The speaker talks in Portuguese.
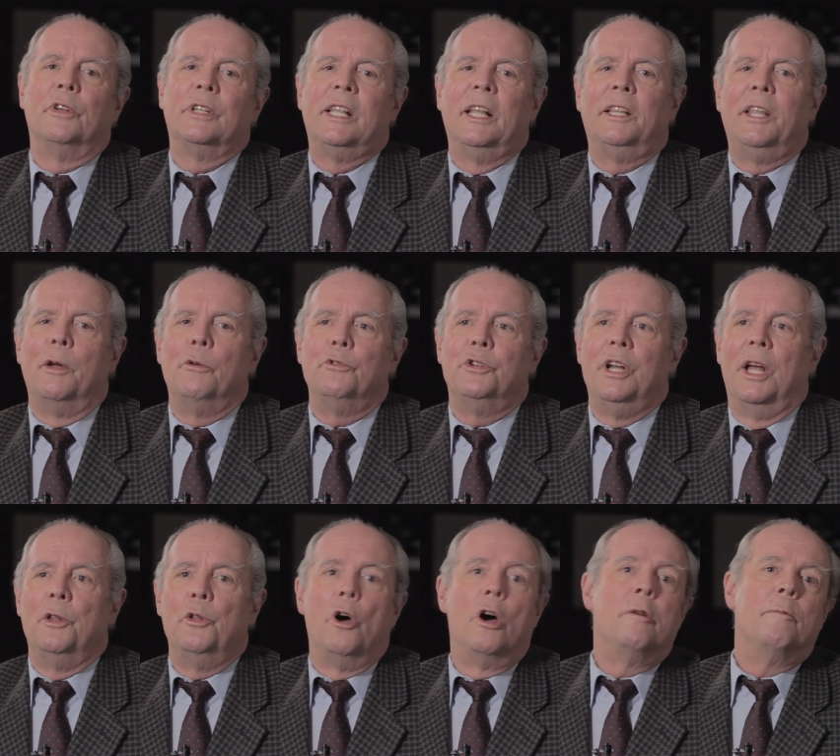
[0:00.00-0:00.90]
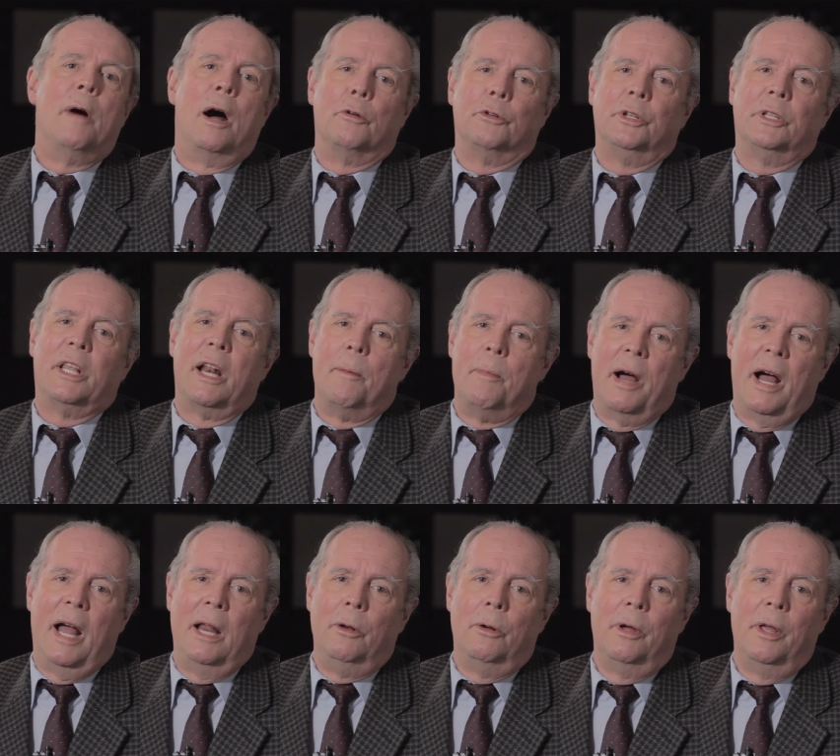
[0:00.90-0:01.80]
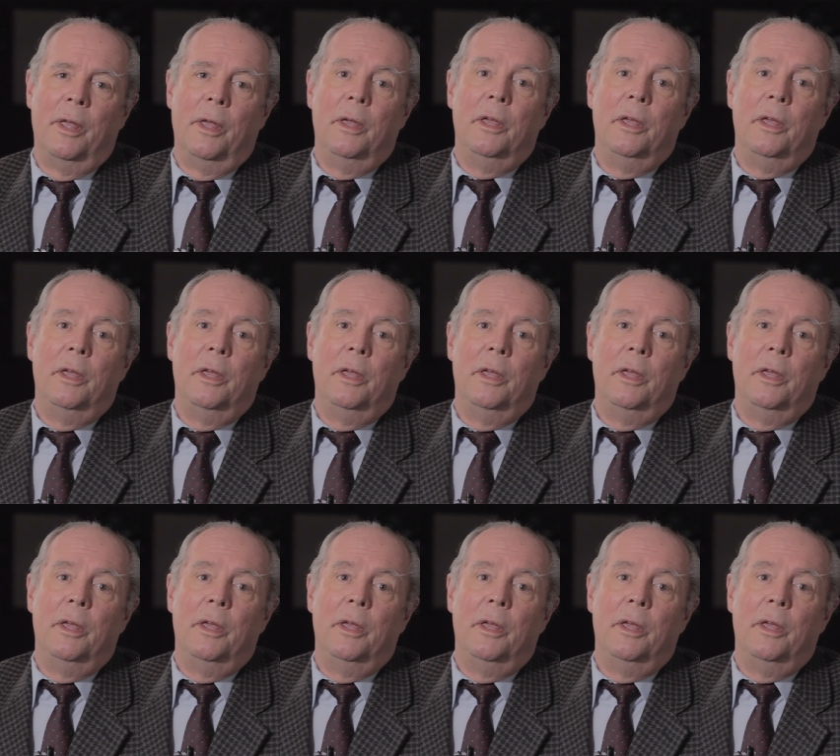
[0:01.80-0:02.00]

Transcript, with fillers: você tem um dia normal de trabalho